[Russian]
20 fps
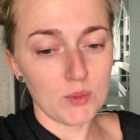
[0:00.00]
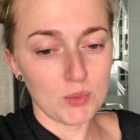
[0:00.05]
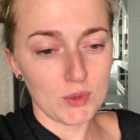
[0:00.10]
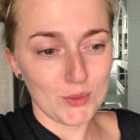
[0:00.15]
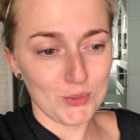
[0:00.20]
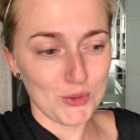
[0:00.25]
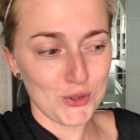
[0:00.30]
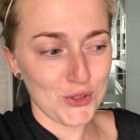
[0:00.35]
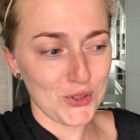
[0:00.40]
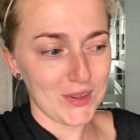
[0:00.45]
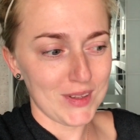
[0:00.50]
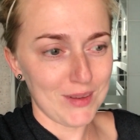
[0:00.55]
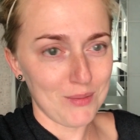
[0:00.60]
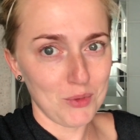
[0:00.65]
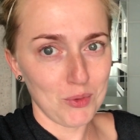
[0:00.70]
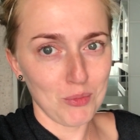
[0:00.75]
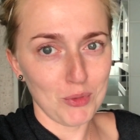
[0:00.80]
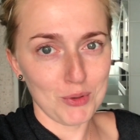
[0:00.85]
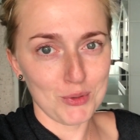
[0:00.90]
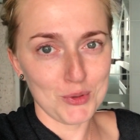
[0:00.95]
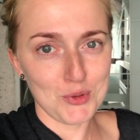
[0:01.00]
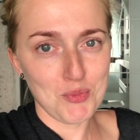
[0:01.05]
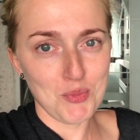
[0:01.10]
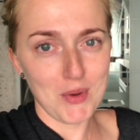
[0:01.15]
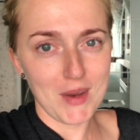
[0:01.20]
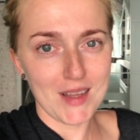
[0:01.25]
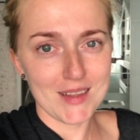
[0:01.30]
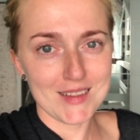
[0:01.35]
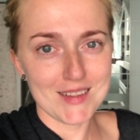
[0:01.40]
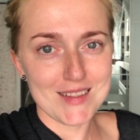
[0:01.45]
потому что там я могу
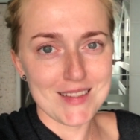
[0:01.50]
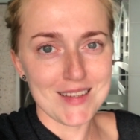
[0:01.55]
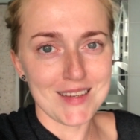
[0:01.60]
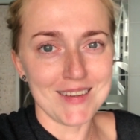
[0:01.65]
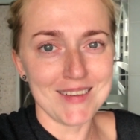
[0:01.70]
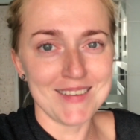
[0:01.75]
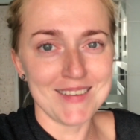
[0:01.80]
спрятаться